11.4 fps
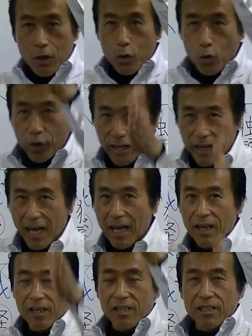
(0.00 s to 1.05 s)
これ
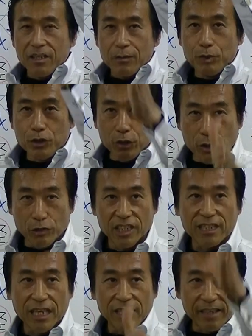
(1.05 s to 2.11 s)
が仏教でいう時
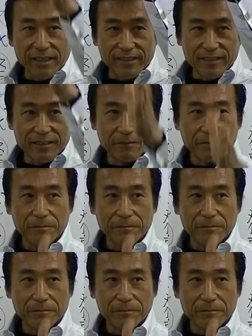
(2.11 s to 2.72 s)
間なんです